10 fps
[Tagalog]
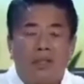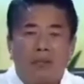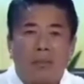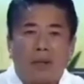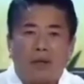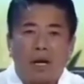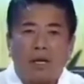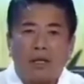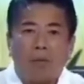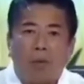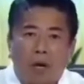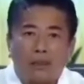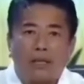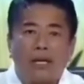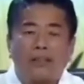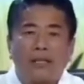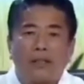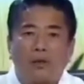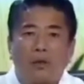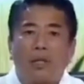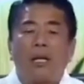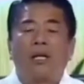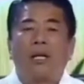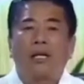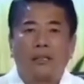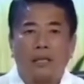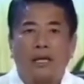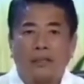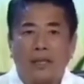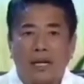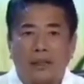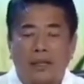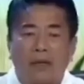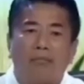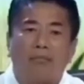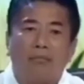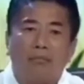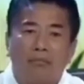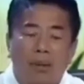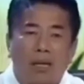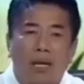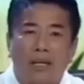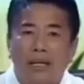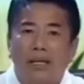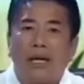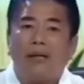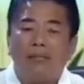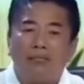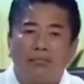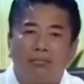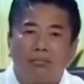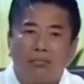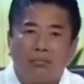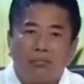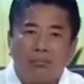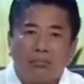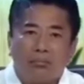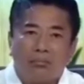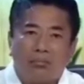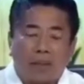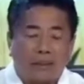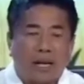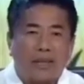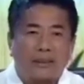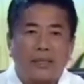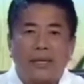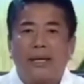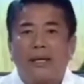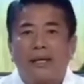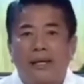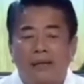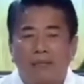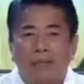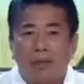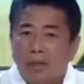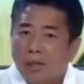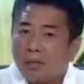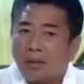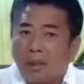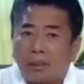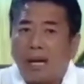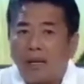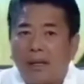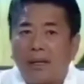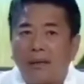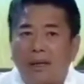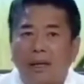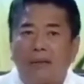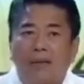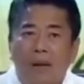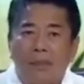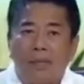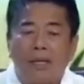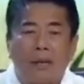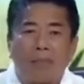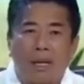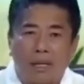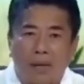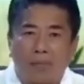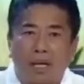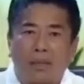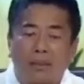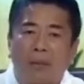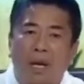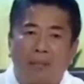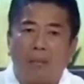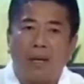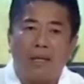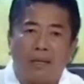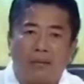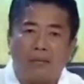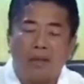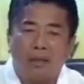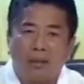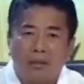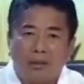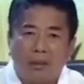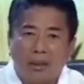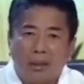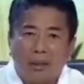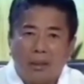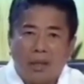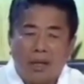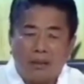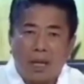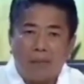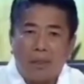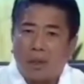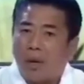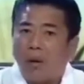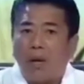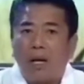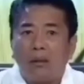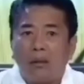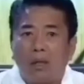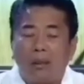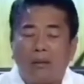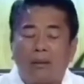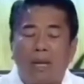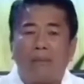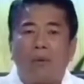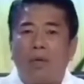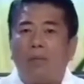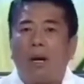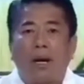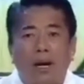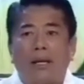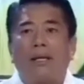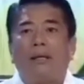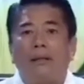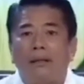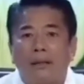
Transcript: Paano na ang kinabukasan natin? Kung yan ang nakikita natin lagi, pagalingan, pataasan ng ere, samantalang ang daming hirap na hirap natin mga kababayan. Ang daming kawawa, ang daming walang makain,